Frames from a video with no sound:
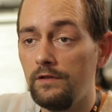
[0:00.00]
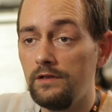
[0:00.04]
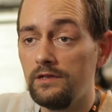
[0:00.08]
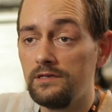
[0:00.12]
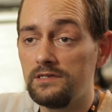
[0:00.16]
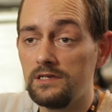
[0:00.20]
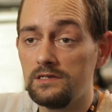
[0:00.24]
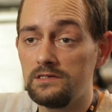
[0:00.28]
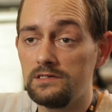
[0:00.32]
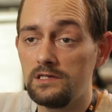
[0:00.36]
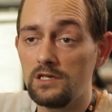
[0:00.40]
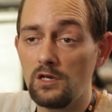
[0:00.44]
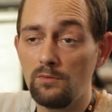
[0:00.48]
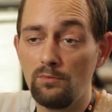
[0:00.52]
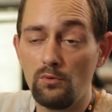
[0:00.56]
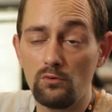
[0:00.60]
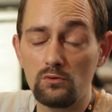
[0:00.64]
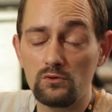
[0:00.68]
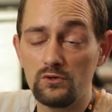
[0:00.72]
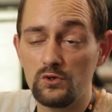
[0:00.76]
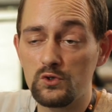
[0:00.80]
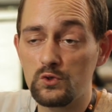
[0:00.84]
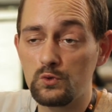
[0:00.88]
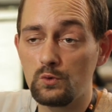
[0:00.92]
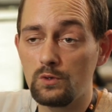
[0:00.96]
le nécessaire pour
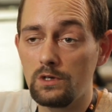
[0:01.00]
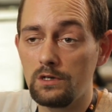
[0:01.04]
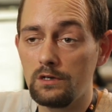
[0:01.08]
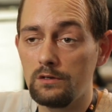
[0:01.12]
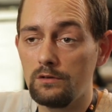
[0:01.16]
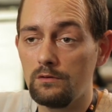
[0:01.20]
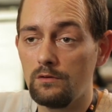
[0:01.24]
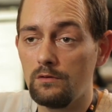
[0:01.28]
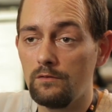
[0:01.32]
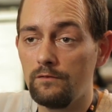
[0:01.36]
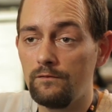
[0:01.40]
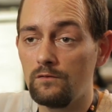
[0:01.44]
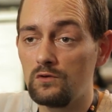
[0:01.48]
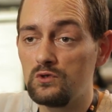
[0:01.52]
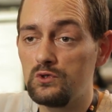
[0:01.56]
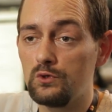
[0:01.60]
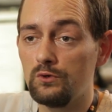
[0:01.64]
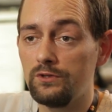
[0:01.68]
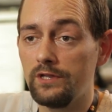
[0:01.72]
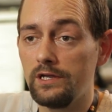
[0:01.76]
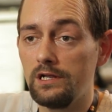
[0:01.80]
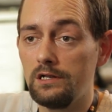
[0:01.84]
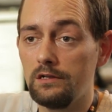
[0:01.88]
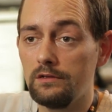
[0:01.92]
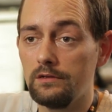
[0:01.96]
que ce soit
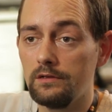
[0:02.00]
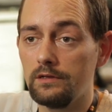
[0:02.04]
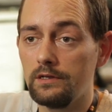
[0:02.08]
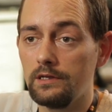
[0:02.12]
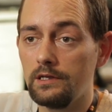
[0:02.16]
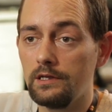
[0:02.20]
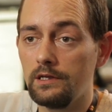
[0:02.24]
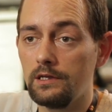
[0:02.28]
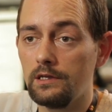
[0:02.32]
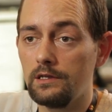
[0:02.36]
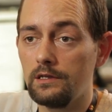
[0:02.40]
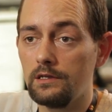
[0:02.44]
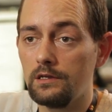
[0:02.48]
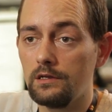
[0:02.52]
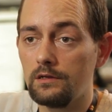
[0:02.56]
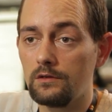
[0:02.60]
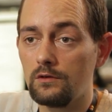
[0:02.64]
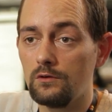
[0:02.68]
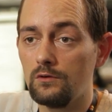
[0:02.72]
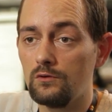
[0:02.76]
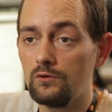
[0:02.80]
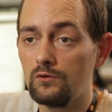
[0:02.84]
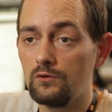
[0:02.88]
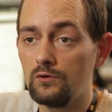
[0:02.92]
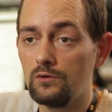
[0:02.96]
fonctionnel
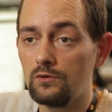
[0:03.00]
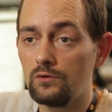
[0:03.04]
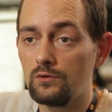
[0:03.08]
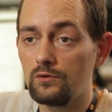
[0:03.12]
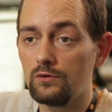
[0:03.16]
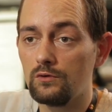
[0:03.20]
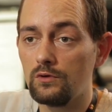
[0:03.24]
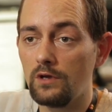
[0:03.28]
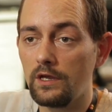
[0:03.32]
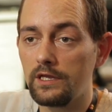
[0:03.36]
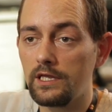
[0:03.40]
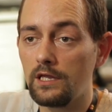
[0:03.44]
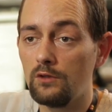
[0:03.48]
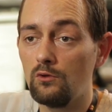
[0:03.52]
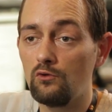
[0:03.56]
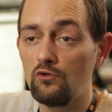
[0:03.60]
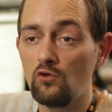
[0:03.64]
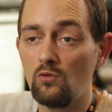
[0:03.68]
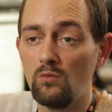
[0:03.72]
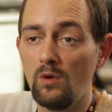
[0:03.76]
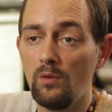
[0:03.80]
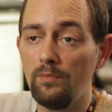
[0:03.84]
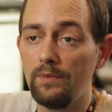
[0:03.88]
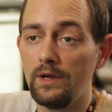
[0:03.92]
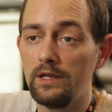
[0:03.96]
et que rien ne
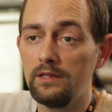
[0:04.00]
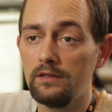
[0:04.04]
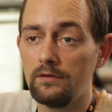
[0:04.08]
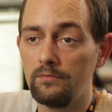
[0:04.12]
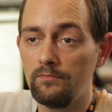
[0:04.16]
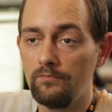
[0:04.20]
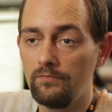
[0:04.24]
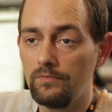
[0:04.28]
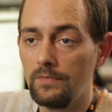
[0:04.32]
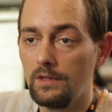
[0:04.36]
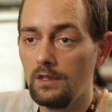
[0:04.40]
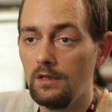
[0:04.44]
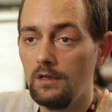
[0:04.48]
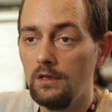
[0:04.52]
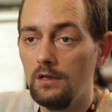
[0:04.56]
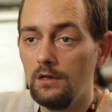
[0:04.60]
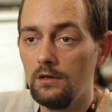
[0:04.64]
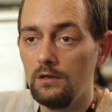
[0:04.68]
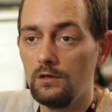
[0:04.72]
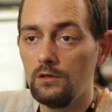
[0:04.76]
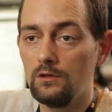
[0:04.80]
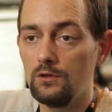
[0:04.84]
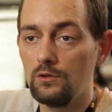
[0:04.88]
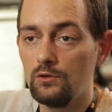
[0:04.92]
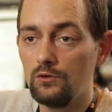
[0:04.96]
tombe en panne.
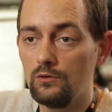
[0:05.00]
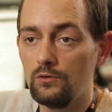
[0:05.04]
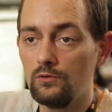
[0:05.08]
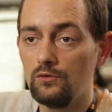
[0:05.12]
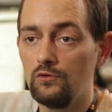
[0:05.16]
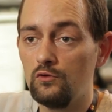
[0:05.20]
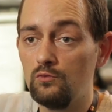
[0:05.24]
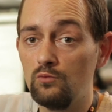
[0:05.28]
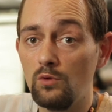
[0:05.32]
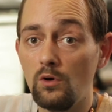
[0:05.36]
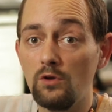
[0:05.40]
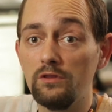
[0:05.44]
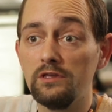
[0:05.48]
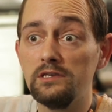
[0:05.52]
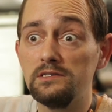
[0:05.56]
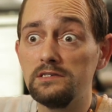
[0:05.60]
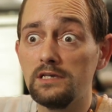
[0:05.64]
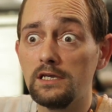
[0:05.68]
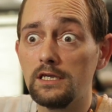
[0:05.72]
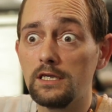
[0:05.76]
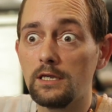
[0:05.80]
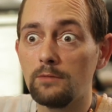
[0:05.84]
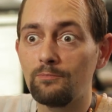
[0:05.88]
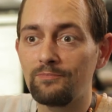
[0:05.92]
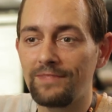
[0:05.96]
Du moins on
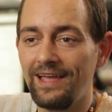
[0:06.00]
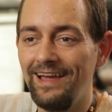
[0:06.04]
essaye.